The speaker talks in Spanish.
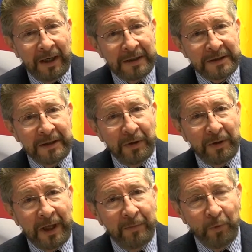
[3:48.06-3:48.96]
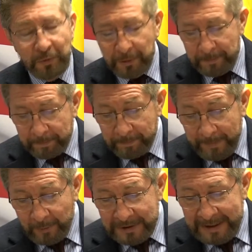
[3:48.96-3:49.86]
la región y al mundo.
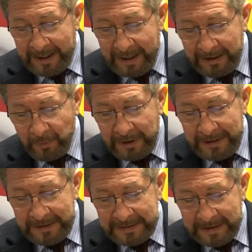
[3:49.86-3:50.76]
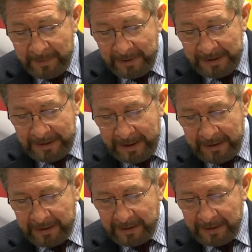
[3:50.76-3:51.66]
O sea, hay una
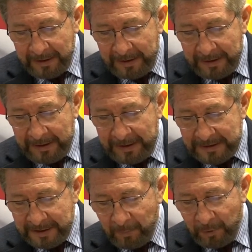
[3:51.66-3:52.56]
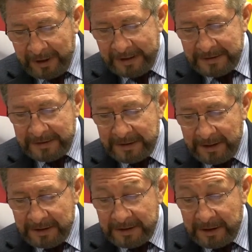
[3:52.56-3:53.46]
inestabilidad en las democracias de
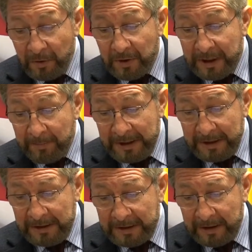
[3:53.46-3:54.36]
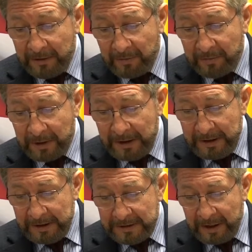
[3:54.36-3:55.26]
la región que en mi criterio
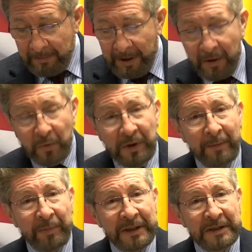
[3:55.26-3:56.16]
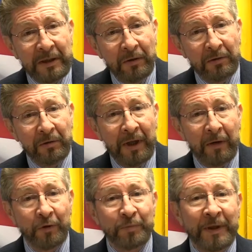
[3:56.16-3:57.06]
están bajo una presión de
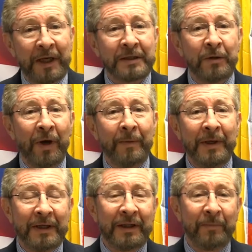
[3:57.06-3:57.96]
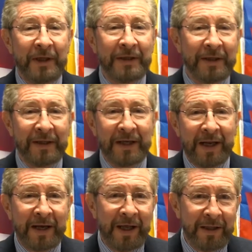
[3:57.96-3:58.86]
una conspiración abiertamente
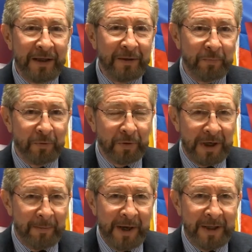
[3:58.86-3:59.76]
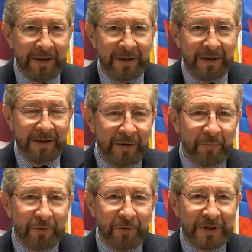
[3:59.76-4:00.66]
declarada y proclamada
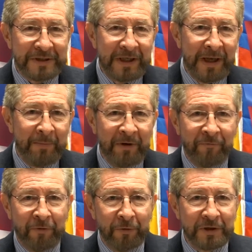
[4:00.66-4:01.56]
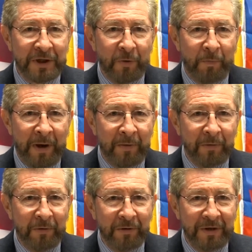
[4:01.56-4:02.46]
por lo que se llama el Foro de Sao
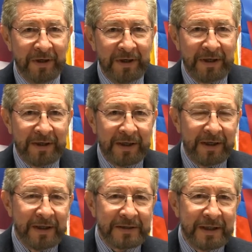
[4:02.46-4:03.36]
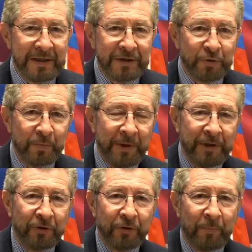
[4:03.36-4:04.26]
Paulo, que es el
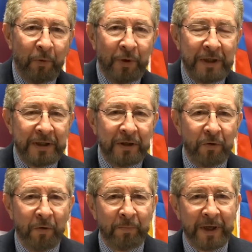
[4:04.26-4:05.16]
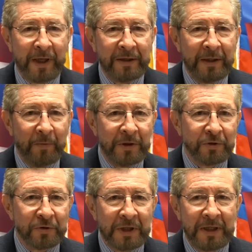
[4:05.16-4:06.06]
instrumento político operativo del
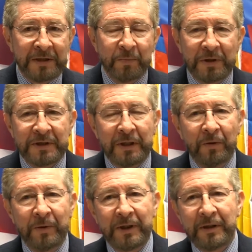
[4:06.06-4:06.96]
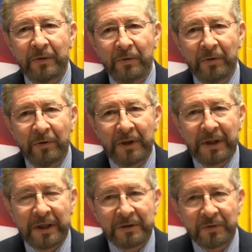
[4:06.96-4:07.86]
socialismo del siglo XXI, o
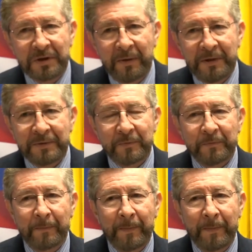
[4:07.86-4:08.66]
del castrochavismo.